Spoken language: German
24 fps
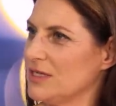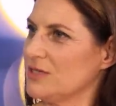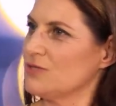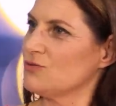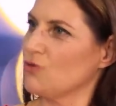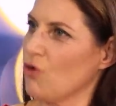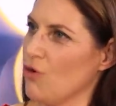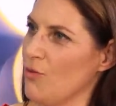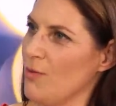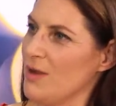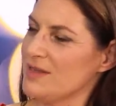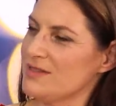Den
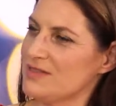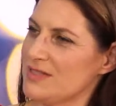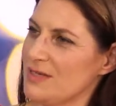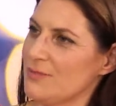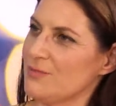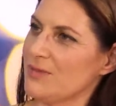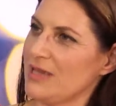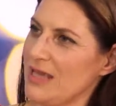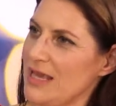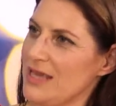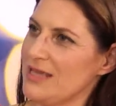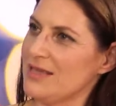Thomas,
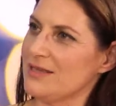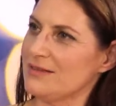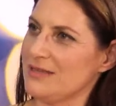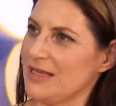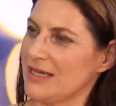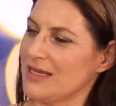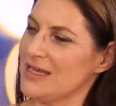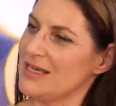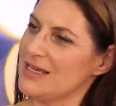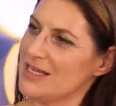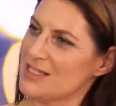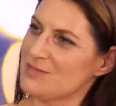dem gehe ich,
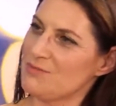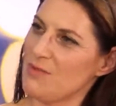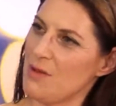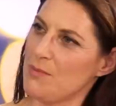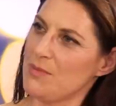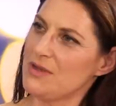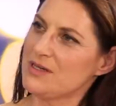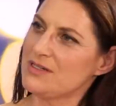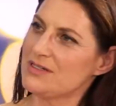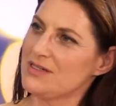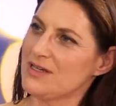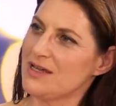da gehe ich jetzt mal
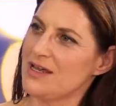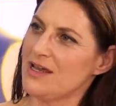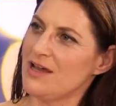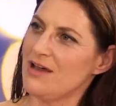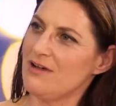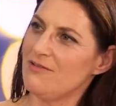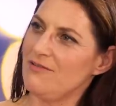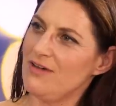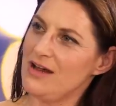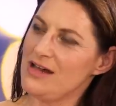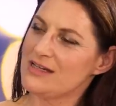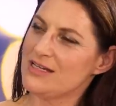mit,
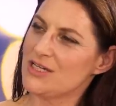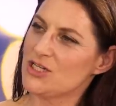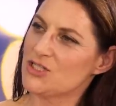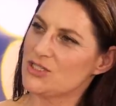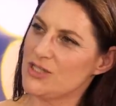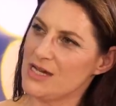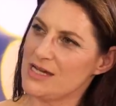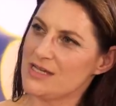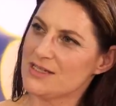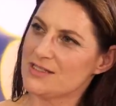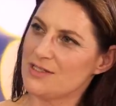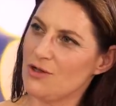weil der
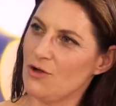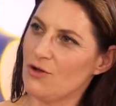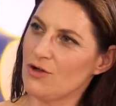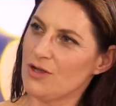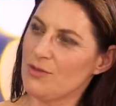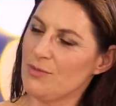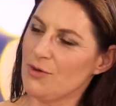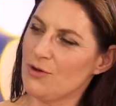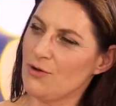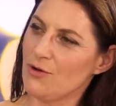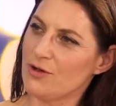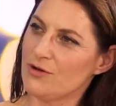stellt es auch
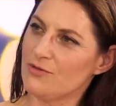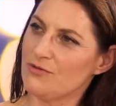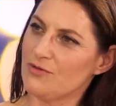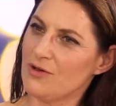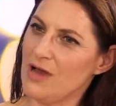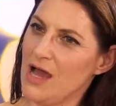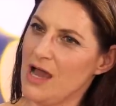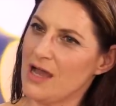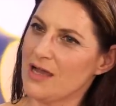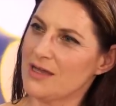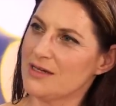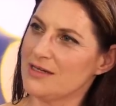immer noch in
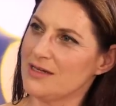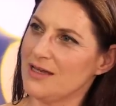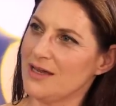Frage.